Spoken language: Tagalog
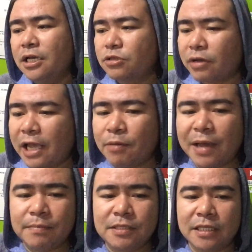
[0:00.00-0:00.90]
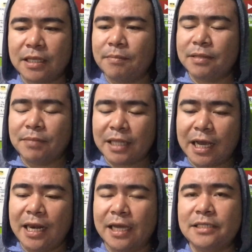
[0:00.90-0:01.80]
so kaya maabsent ang
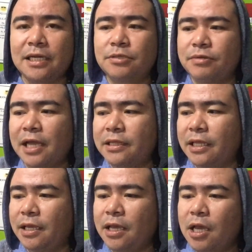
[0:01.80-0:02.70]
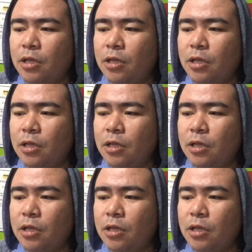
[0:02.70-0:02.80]
matagal ang isang estudyante